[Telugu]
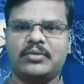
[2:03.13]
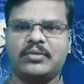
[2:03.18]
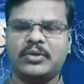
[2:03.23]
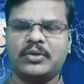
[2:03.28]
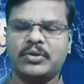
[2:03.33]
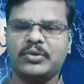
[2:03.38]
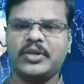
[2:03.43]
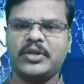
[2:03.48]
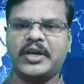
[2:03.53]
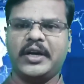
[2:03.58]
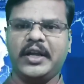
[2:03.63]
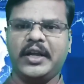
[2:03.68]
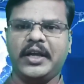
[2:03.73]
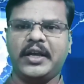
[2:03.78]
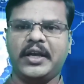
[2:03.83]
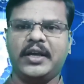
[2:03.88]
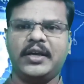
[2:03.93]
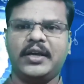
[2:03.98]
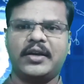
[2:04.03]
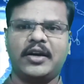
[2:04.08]
ఉంటుందంటే
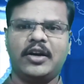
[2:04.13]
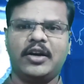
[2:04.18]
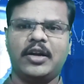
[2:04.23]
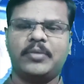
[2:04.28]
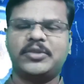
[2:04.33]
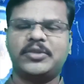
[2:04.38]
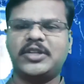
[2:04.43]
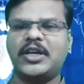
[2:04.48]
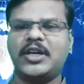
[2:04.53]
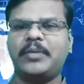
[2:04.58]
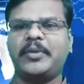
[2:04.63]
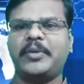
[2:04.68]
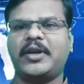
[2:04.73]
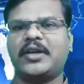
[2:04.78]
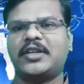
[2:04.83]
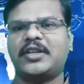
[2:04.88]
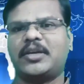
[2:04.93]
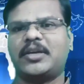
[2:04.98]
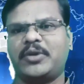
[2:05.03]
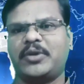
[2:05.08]
రెండు అంశాలపైన
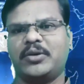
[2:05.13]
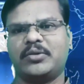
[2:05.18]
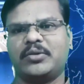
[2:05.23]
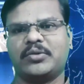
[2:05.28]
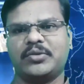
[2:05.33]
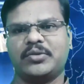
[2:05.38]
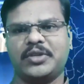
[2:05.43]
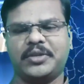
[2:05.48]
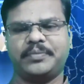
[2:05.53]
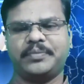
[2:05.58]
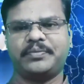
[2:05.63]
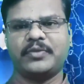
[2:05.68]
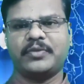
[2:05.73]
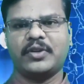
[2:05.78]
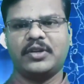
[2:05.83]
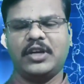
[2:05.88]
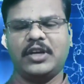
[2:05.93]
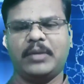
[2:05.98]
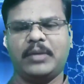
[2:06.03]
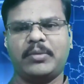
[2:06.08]
ఆధారపడి ఉంటుంది
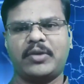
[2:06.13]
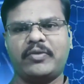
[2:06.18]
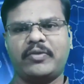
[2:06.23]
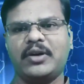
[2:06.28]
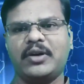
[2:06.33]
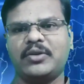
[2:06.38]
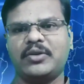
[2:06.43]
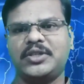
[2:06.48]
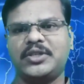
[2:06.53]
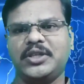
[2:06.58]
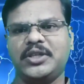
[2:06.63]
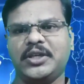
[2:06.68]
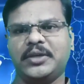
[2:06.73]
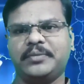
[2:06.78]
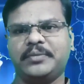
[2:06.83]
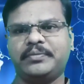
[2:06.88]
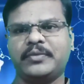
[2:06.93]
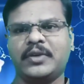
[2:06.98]
నెంబర్ వన్ వచ్చి